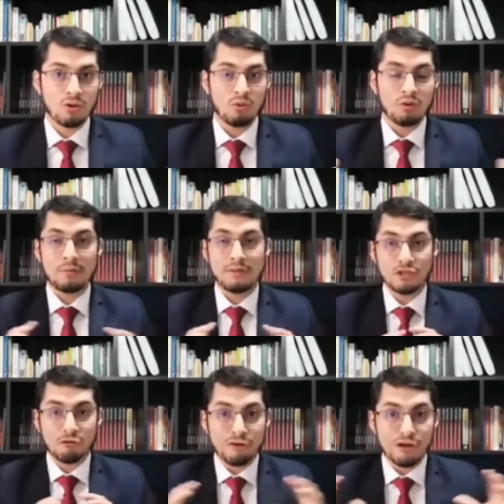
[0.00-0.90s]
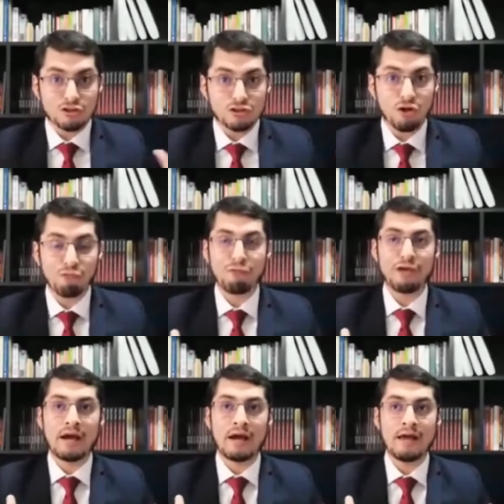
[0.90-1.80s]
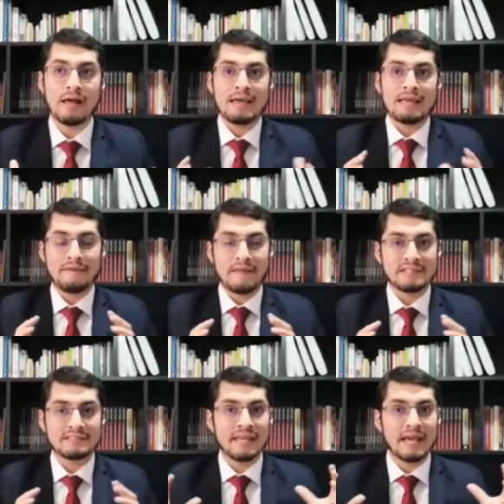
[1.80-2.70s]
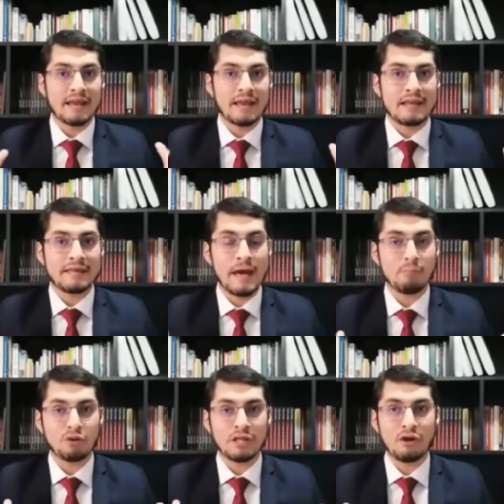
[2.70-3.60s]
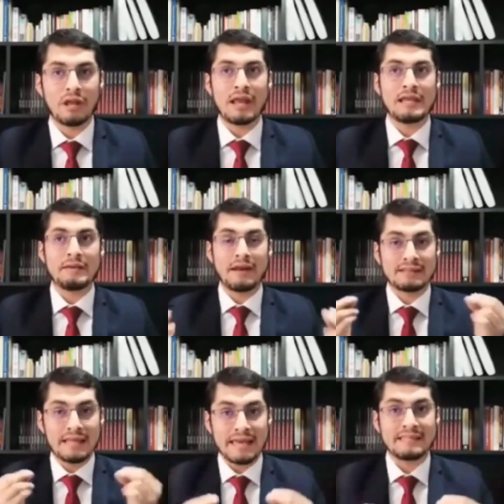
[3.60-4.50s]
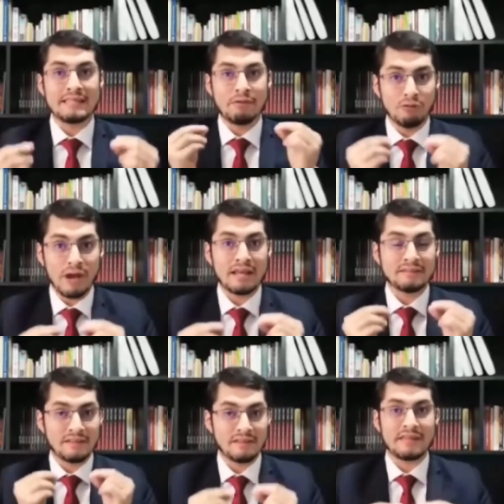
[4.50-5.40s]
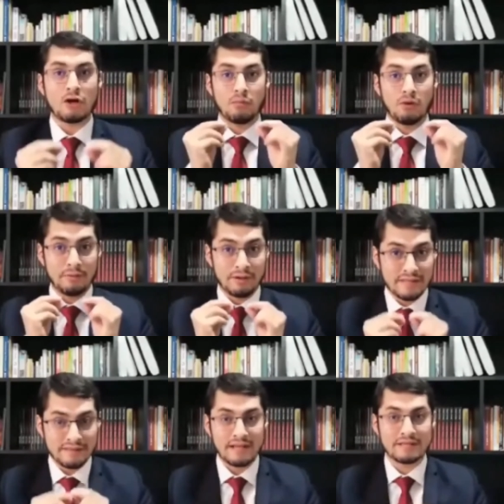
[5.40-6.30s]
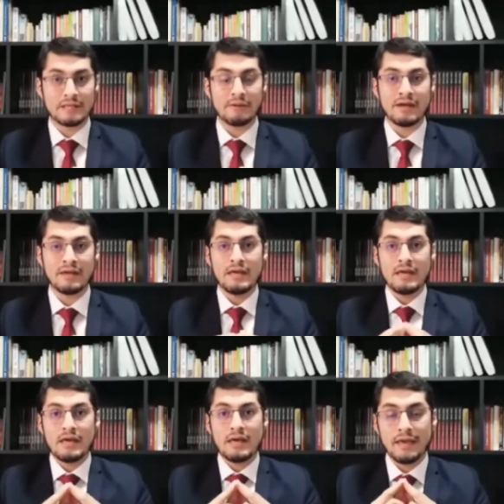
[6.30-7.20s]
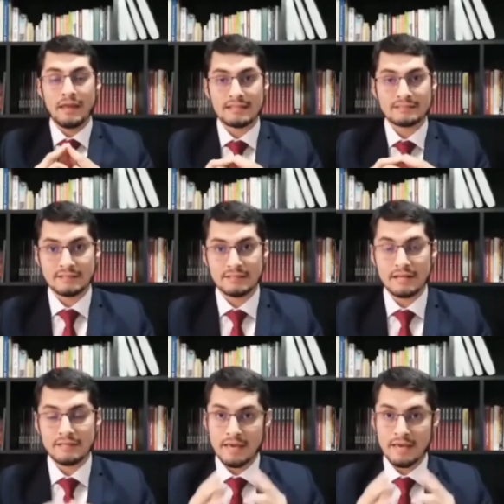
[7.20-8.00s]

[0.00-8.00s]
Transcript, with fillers: una visión filosófica que analizaría la realidad poniendo a la libertad individual, entendida como libertad negativa, en la centralidad